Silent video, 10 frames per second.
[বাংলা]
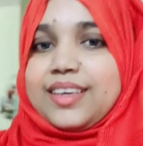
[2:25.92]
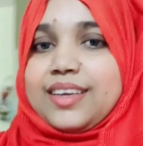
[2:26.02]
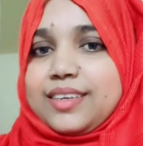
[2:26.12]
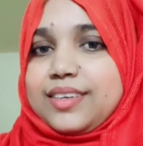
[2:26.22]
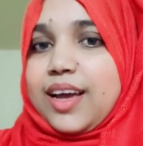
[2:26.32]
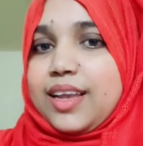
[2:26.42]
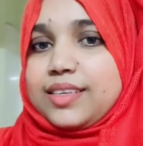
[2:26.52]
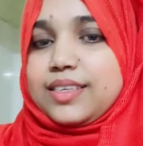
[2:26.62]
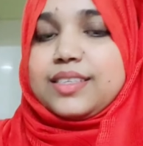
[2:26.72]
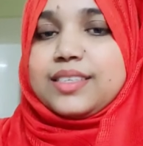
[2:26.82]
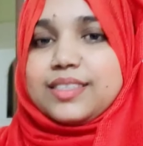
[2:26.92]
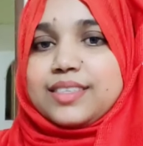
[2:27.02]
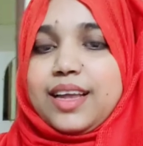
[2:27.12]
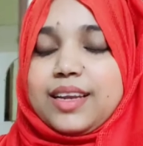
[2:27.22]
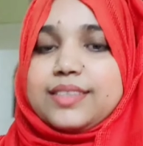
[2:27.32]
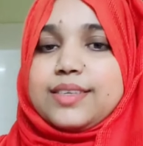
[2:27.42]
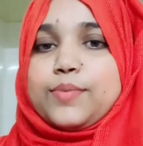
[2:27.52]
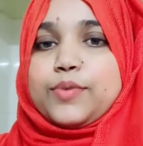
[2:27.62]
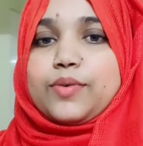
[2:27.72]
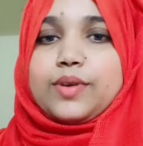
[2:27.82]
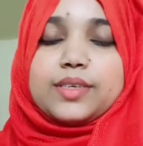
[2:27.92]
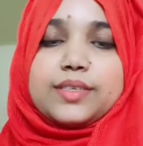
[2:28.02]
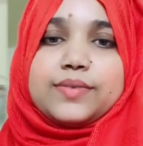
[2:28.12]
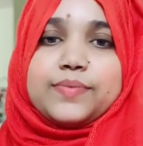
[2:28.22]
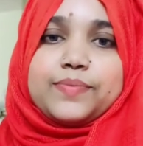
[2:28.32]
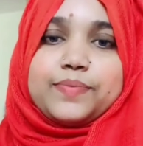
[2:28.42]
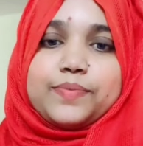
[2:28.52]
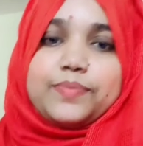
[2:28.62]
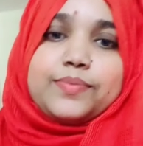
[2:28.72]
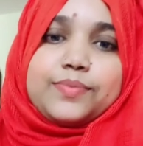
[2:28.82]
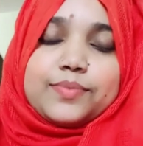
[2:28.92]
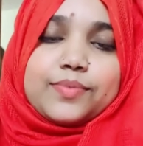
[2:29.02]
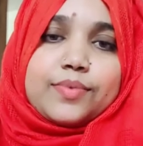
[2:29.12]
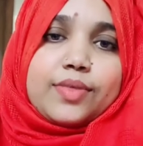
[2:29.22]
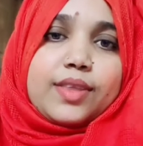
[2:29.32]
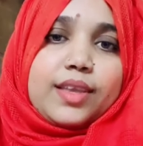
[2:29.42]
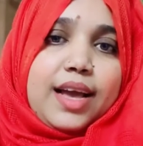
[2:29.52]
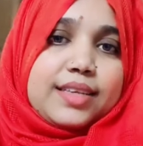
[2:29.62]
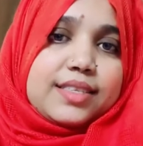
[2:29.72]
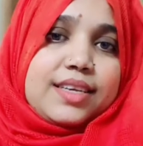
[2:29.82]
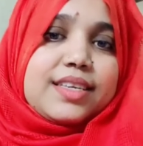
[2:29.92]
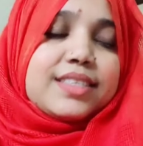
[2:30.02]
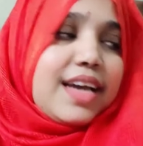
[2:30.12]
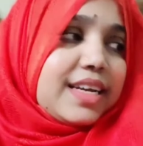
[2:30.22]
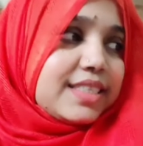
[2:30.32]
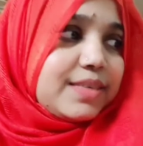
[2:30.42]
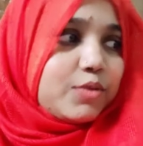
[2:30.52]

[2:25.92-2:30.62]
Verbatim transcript: কখনো কারো আশাকে নষ্ট করো না হয়তো এই আশা তার শেষ সম্ভব